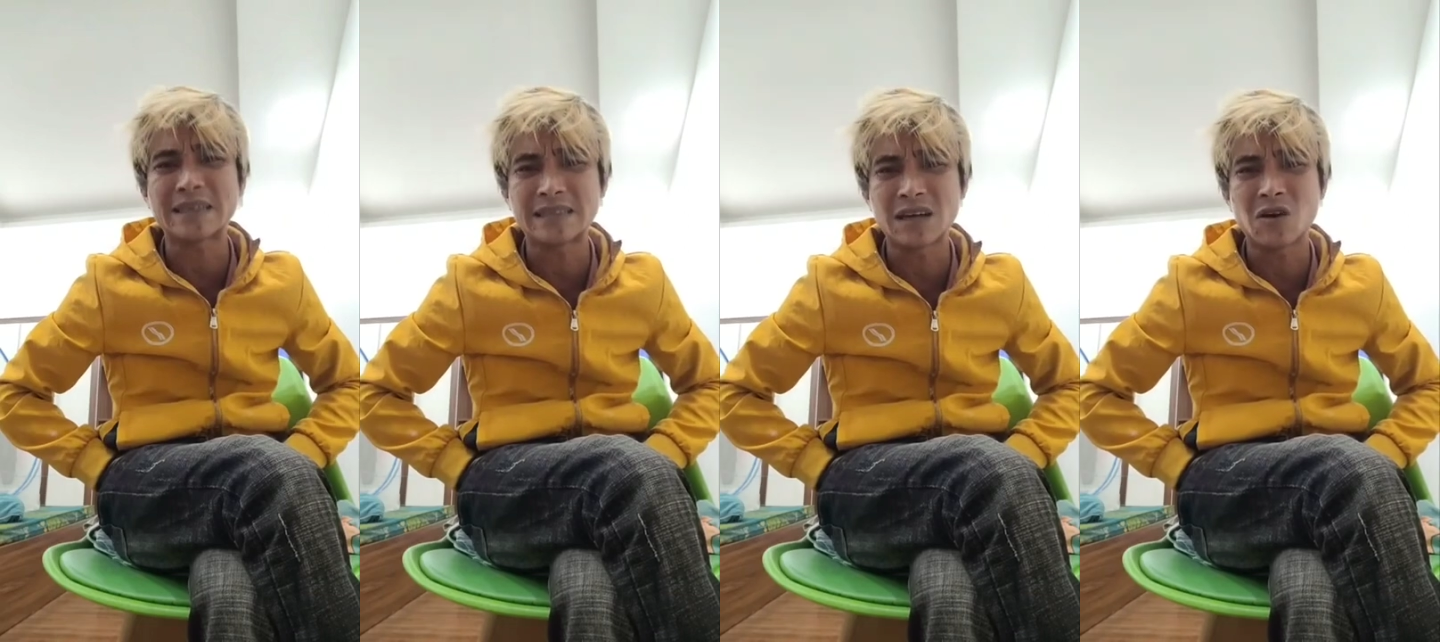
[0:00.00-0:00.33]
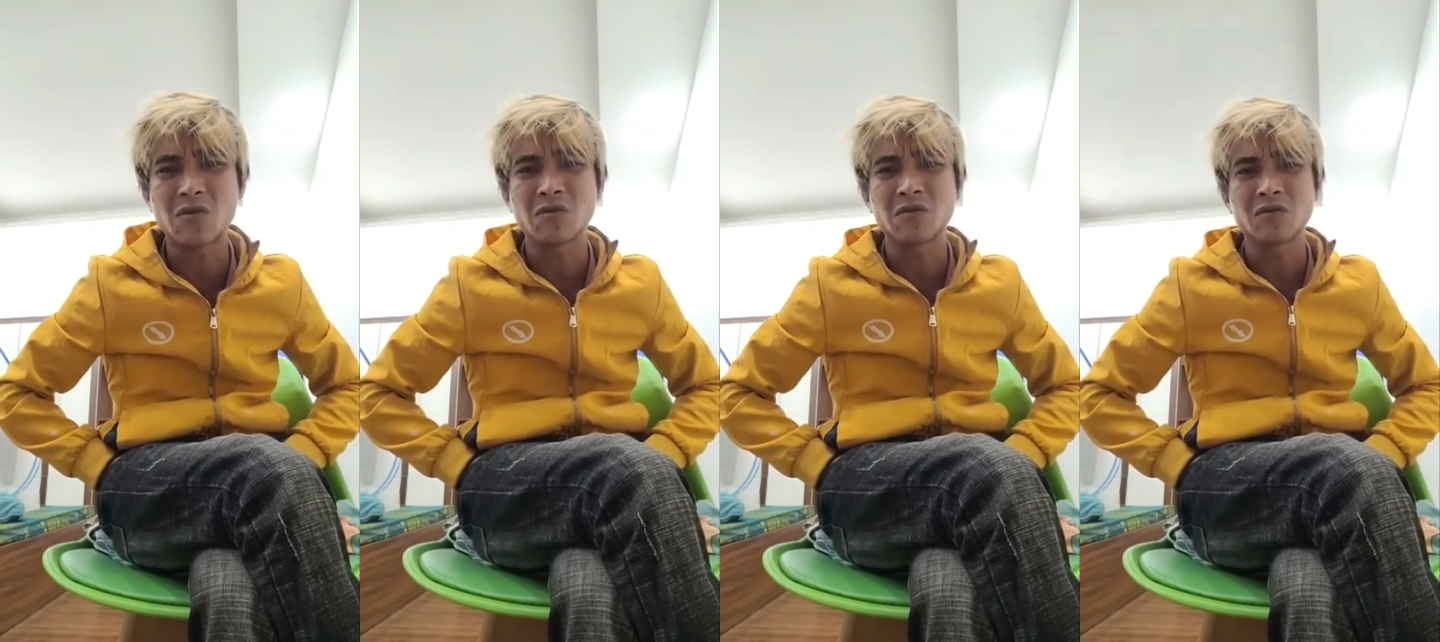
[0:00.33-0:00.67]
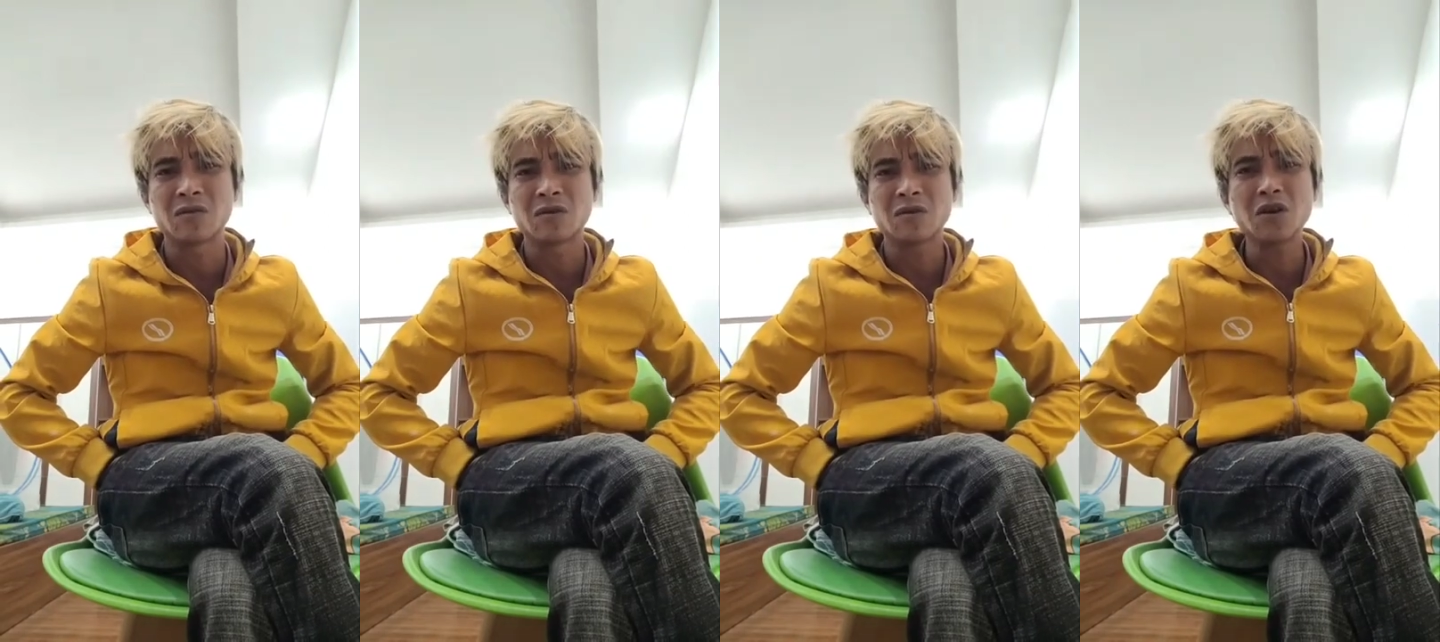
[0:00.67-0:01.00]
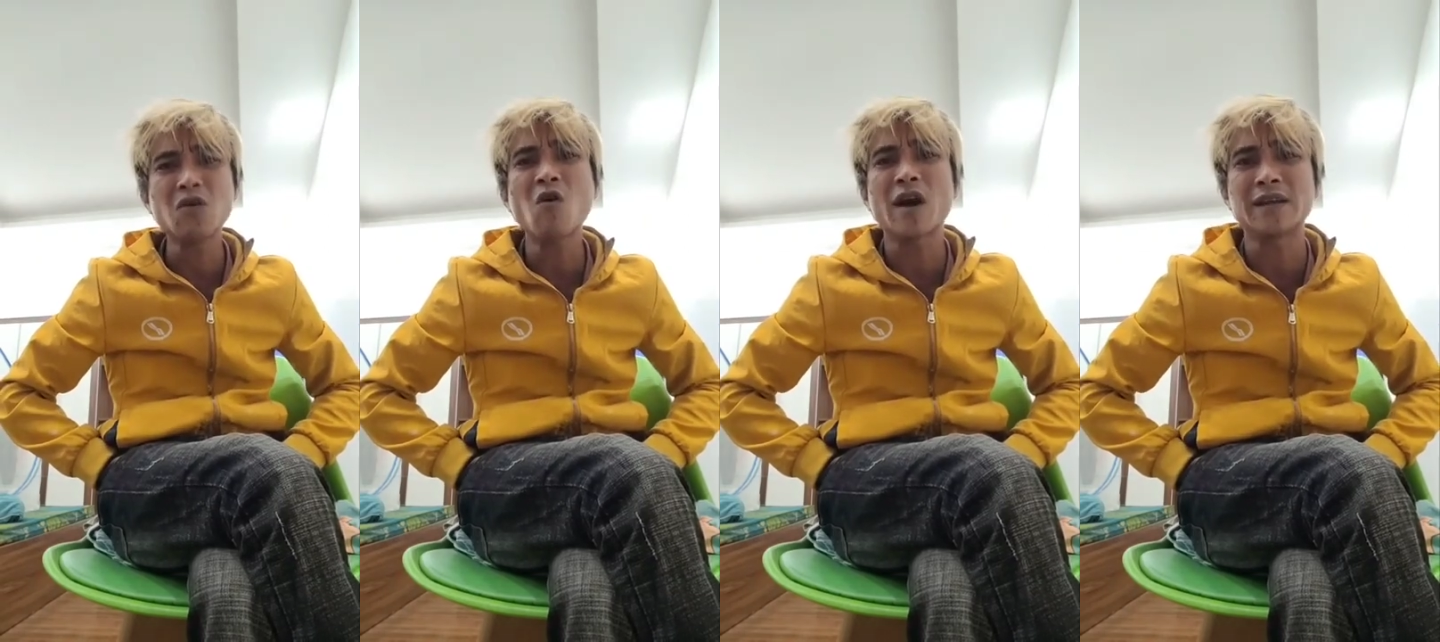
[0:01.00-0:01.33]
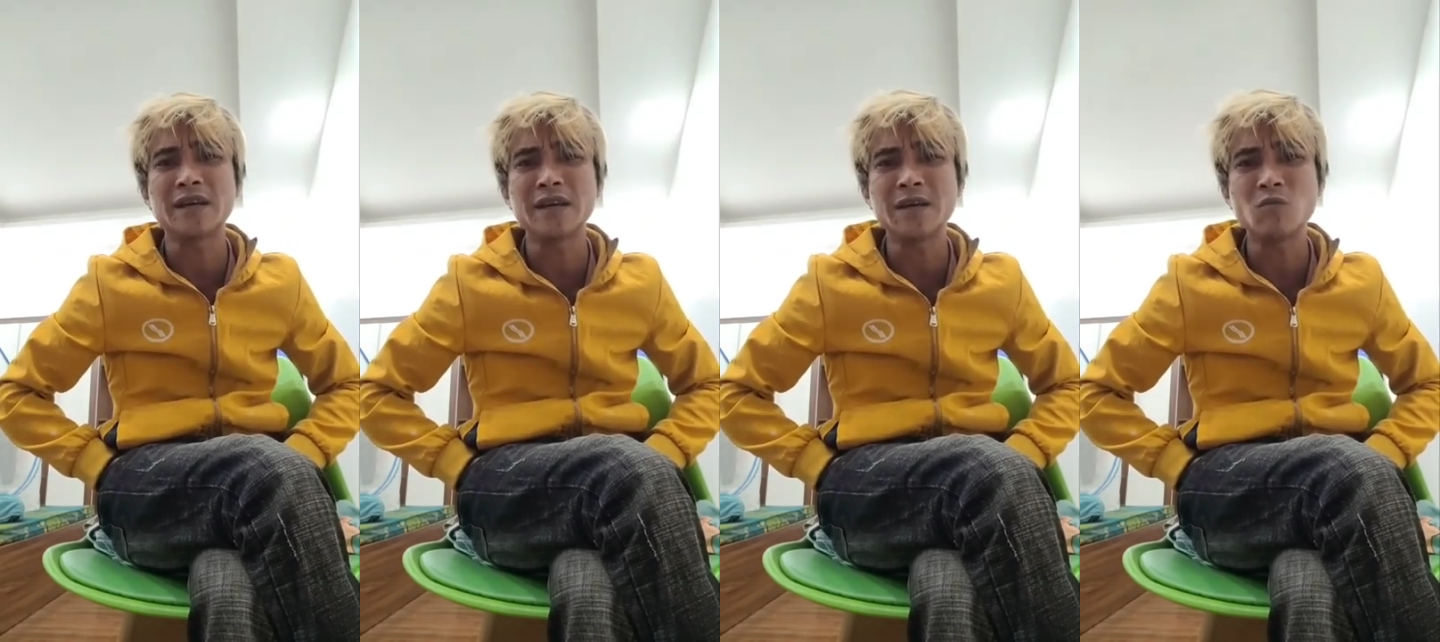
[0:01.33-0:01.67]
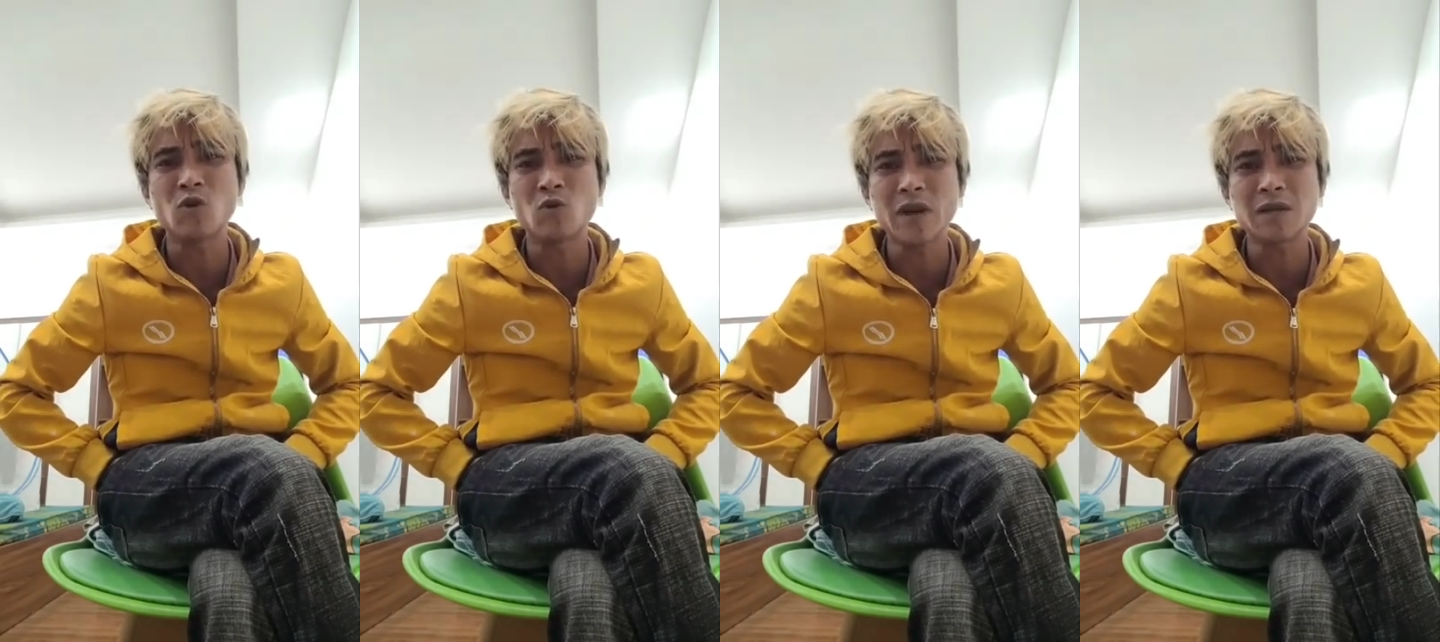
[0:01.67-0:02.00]
gì đâu nó cứ hỏi thế đến
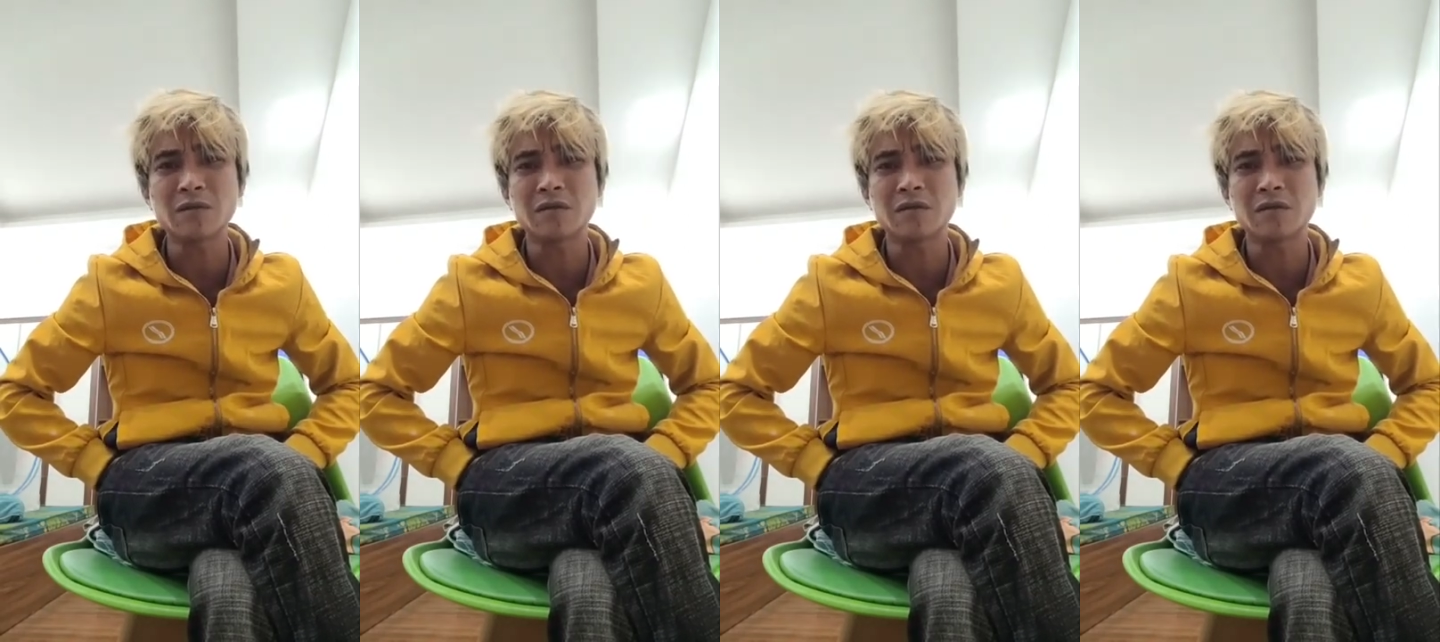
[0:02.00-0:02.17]
mùa quýt